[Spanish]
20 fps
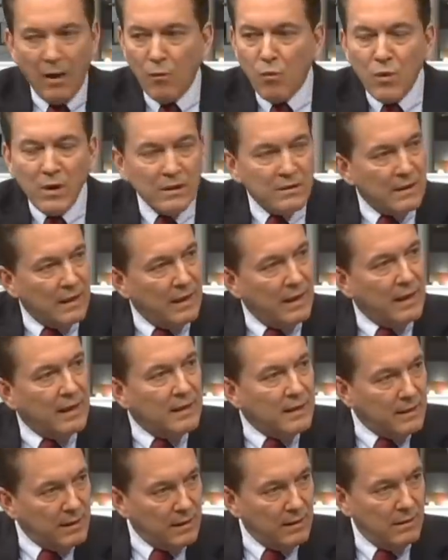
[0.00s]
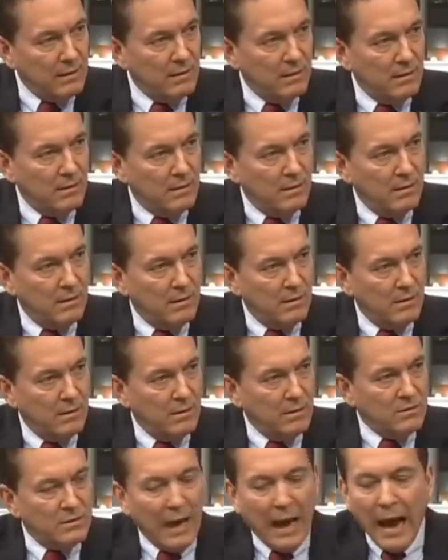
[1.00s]
vuelta de la esquina.
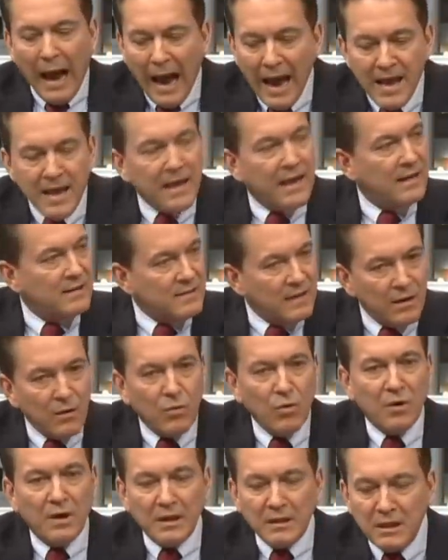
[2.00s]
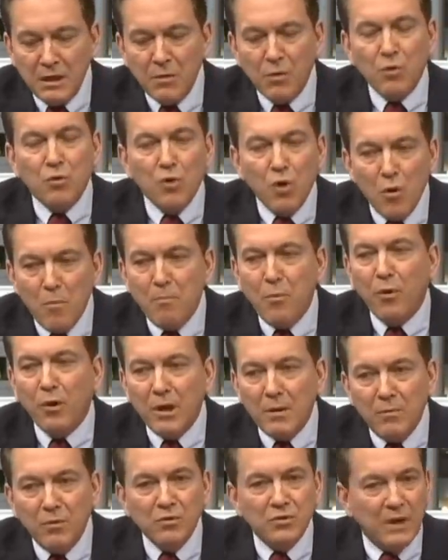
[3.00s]
O sea, hay que hacer correctivo. No
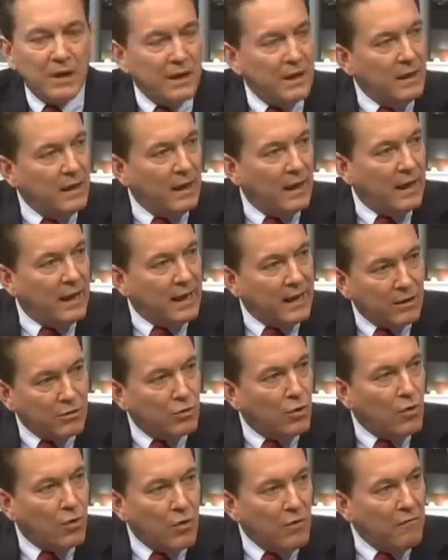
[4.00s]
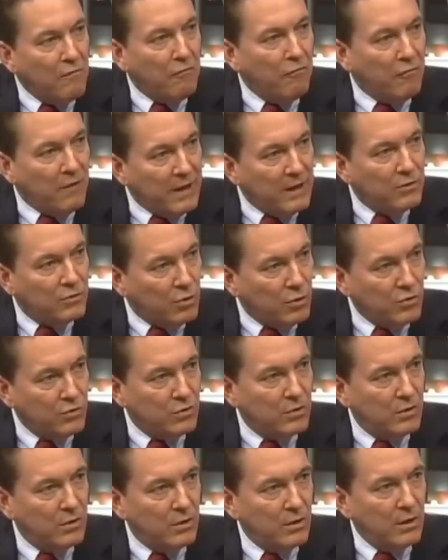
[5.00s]
podemos seguir en estos
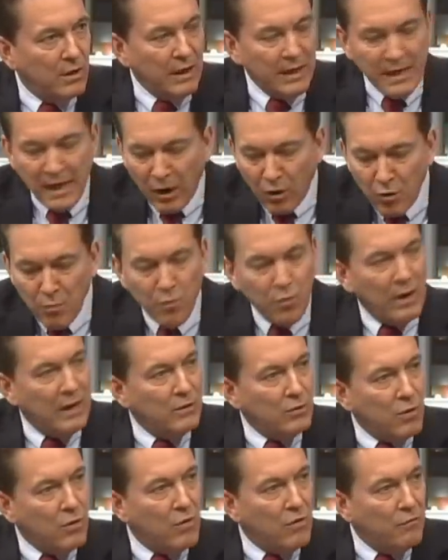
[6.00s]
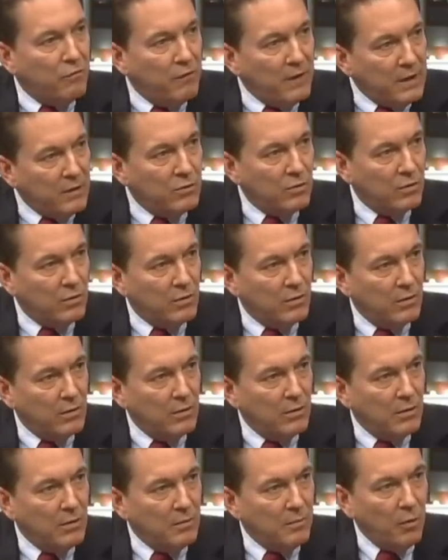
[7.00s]
conflictos y acumulando conflictos,
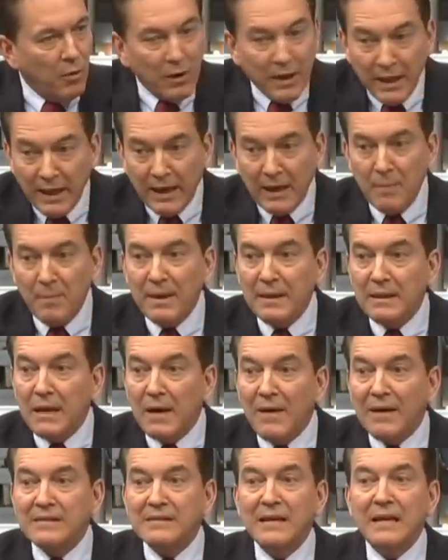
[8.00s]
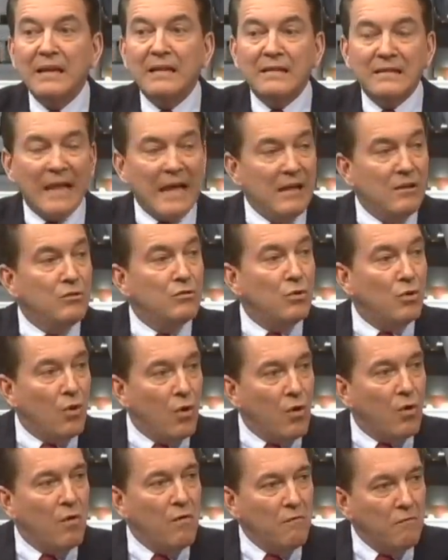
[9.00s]
porque de repente va a ser tanto
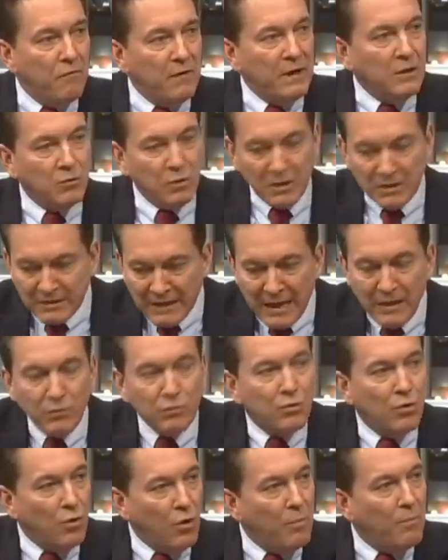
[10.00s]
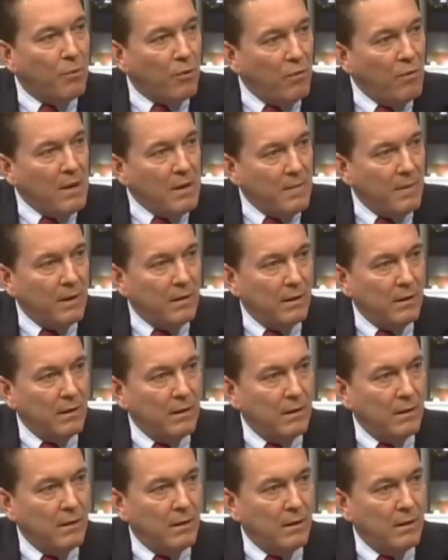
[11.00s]
los conflictos y tanto los problemas
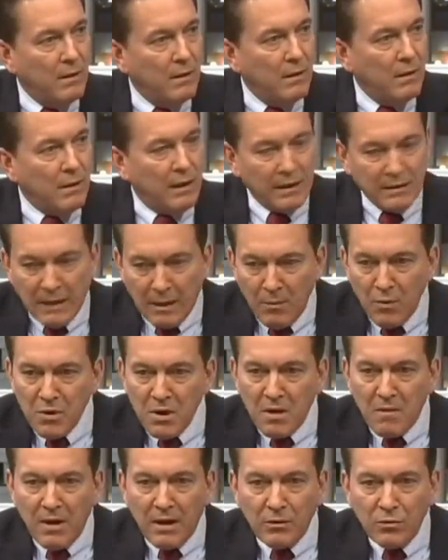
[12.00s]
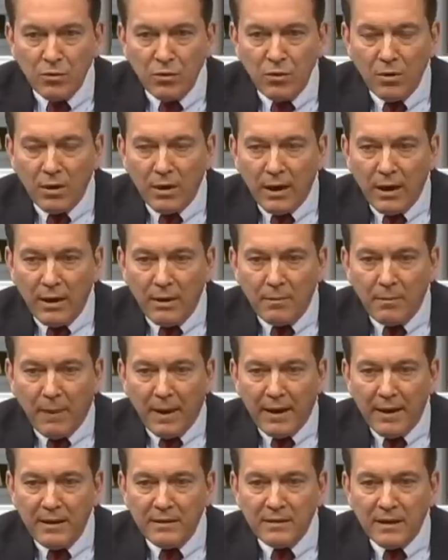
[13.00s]
estamos llevando el
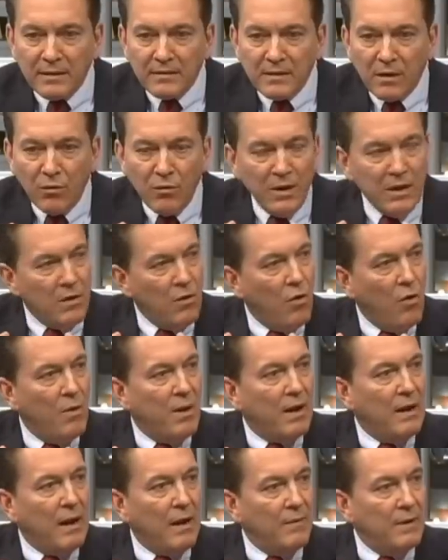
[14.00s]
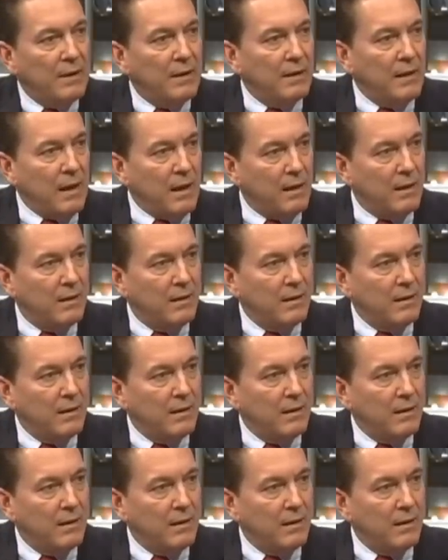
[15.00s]
país hacia una ingobernabilidad.